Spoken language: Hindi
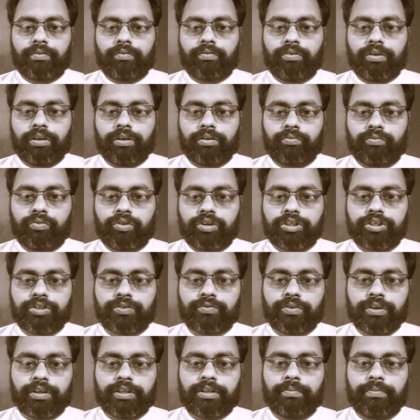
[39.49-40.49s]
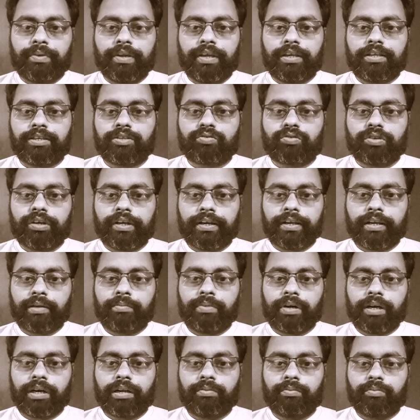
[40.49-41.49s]
वर्ड्सवर्थ भी इस सोनेट
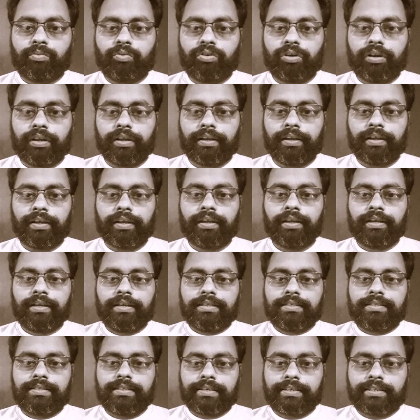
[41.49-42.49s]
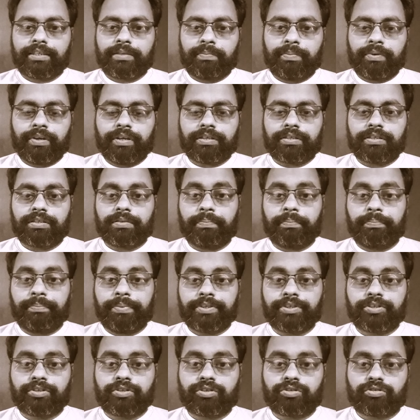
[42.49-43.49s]
के बारे में बोले हैं शेक्सपियर्स
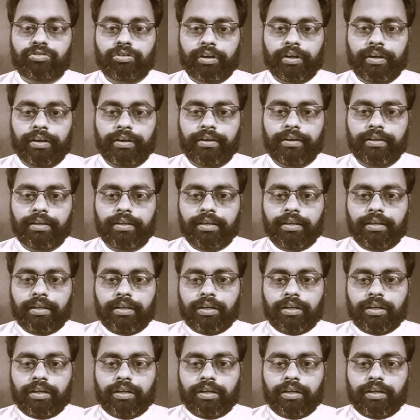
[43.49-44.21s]
बेस्ट सोनेट